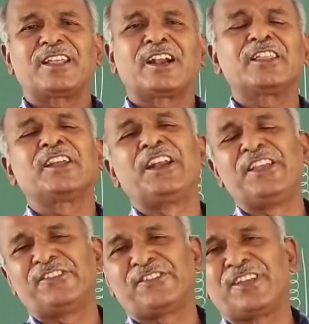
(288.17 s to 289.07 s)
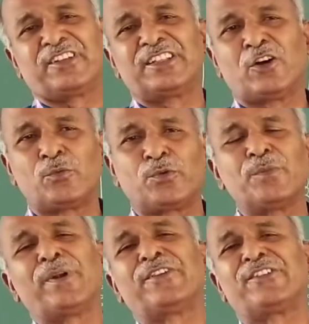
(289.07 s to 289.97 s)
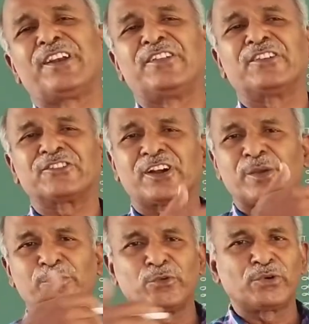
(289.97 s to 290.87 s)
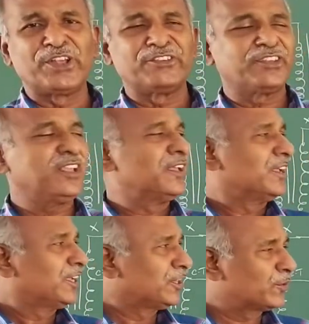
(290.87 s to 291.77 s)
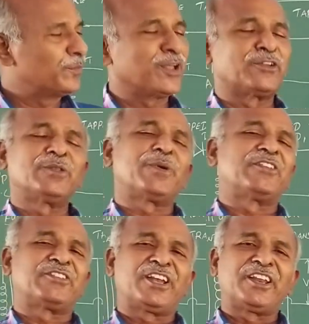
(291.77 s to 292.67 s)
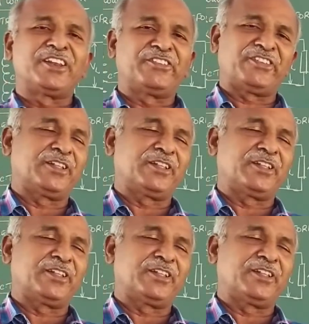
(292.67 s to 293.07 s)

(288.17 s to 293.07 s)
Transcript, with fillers: அதனால் இந்த டிசி இந்த அவுட்புட்டும் பல்சேட்டிங் இது சாரி பியூர் டிசி இதுக்கு பேர் வந்து பல்சேட்டிங் டிசி